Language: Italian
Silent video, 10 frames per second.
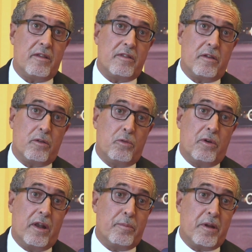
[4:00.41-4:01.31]
essere
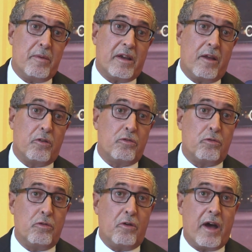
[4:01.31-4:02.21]
due. La prima è che lo
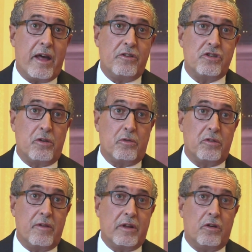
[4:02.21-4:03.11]
studio ARCI
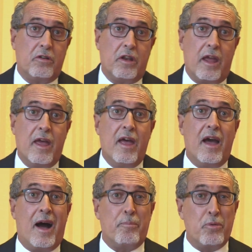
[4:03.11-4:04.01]
includeva donne
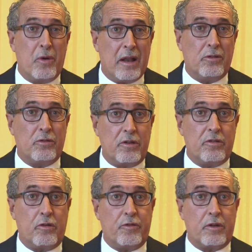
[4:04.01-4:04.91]
a più alto
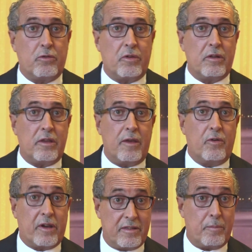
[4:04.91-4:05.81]
rischio
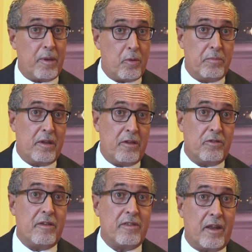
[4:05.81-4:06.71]
fratturativo, che sappiamo
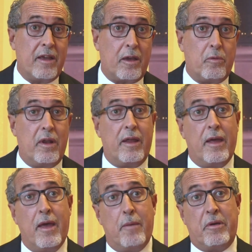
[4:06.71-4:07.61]
benissimo essere anche
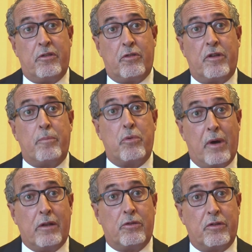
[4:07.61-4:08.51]
quelle persone a più
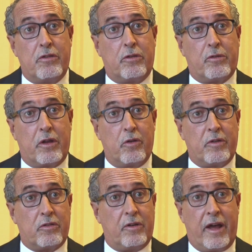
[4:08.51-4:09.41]
alto rischio
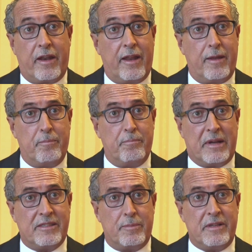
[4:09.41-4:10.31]
cardiovascolare.
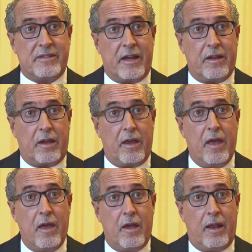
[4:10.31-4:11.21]
Basti pensare che
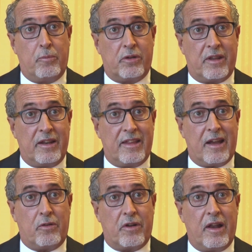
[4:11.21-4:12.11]
la
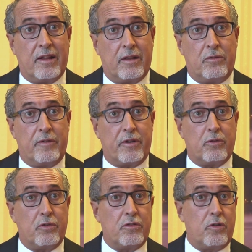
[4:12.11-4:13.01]
mortalità correlata ad una
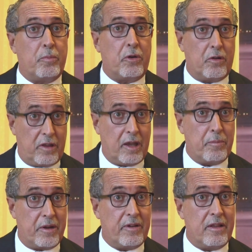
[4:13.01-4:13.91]
frattura osteoporotica è
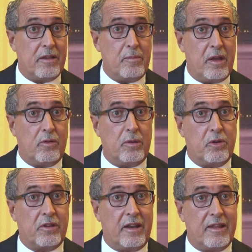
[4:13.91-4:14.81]
prevalentemente una
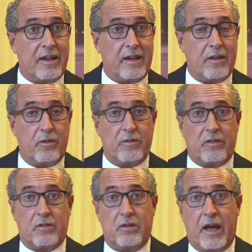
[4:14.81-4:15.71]
mortalità
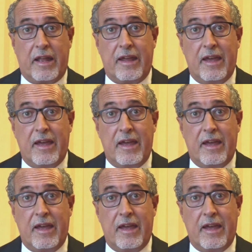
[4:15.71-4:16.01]
cardiovascolare.